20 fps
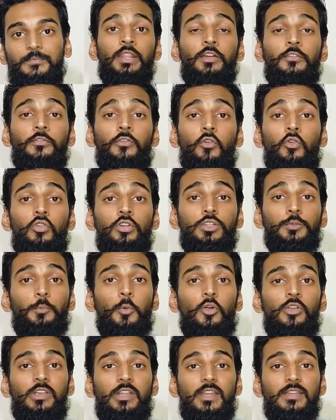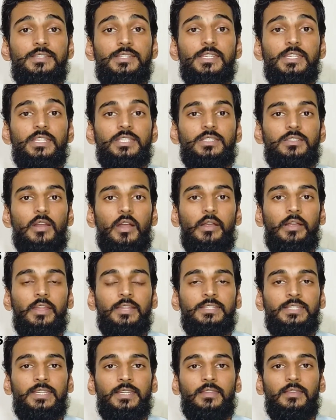एंड द फोर्थ पॉइंट इज
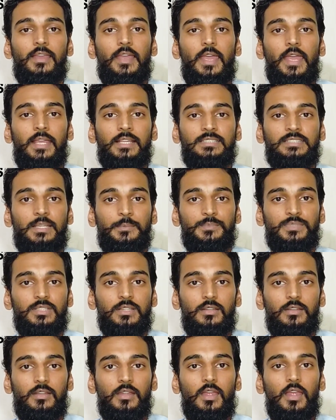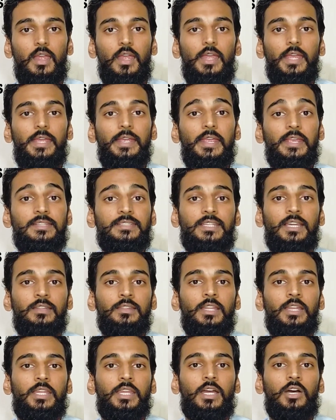स्ट्रेटेजिक एग्जिमशन इसके
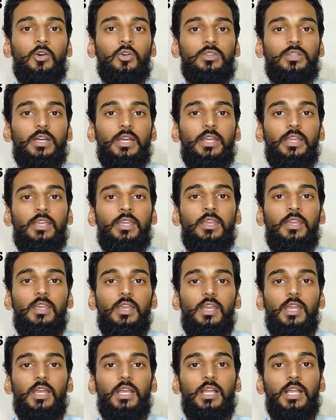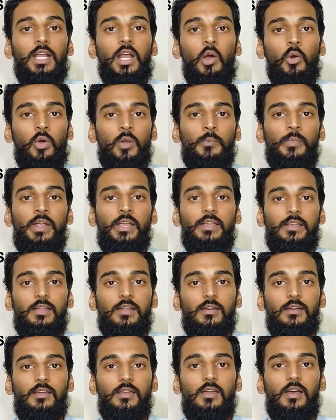अंदर क्या होता है कि
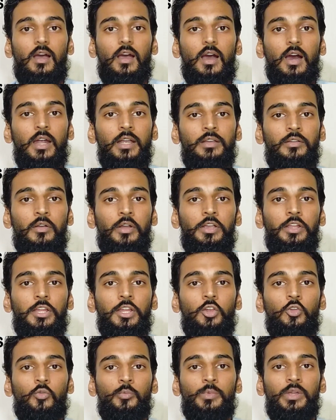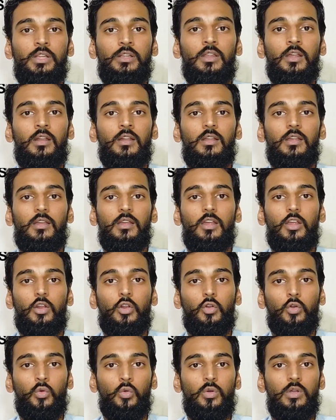गवर्नमेंट 100 किलोमीटर
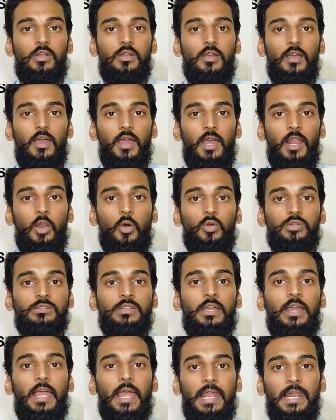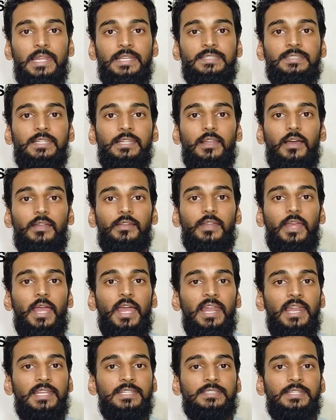रोड अलोंग द एलएसी लाइन
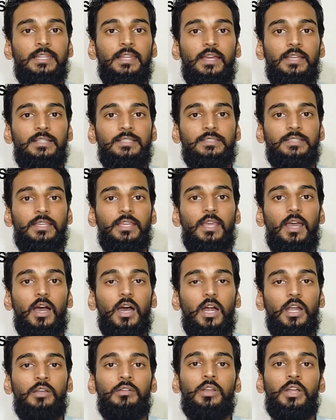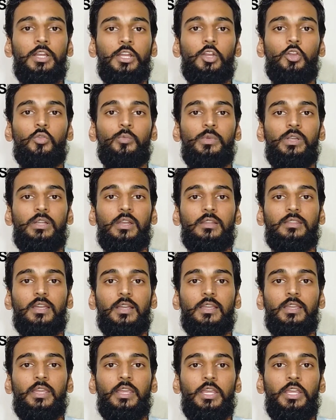एलएसी लाइन से 100 किलोमीटर
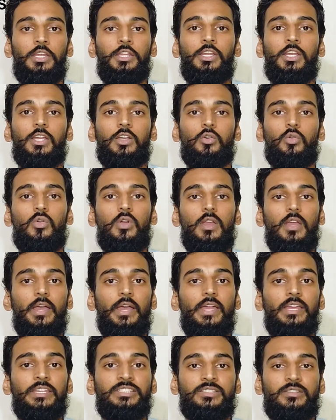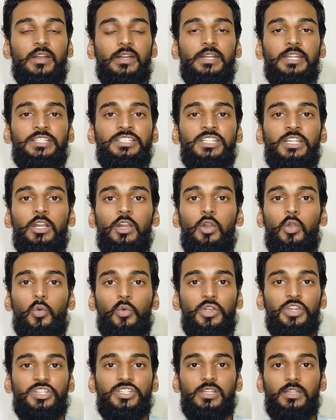तक के एरिए को स्ट्रेटेजिक
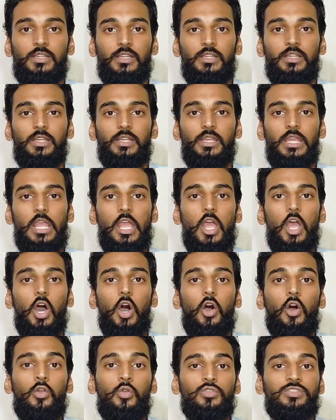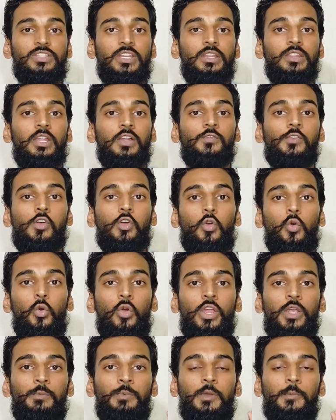लोकेशन दे देगी और उसके अंदर वो
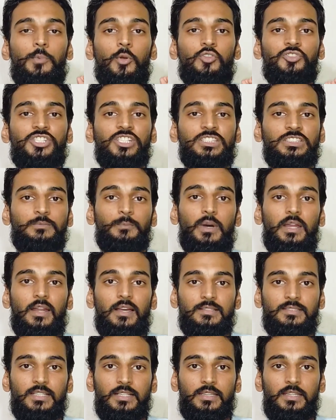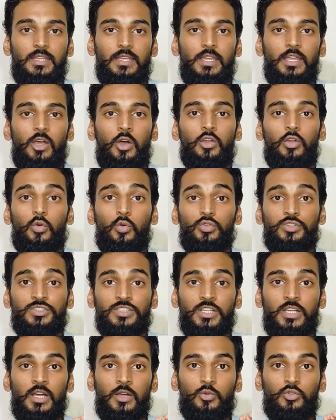कोई भी प्रोजेक्ट्स बना सकती है और
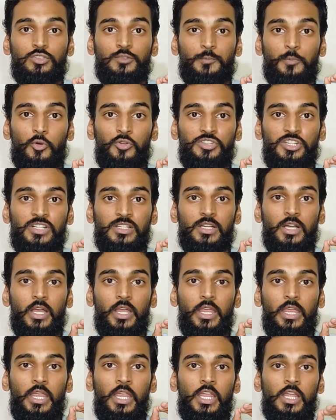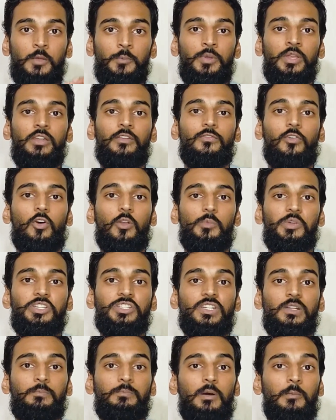उसका उस प्रोजेक्ट का एक भी
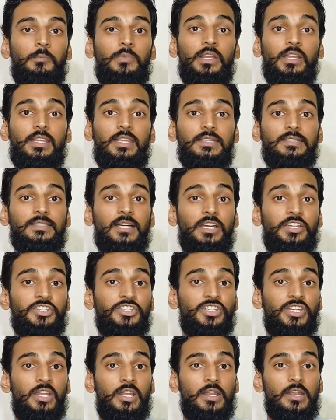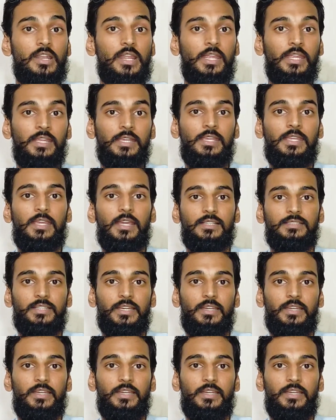इंफॉर्मेशन पब्लिक के साथ शेयर नहीं किया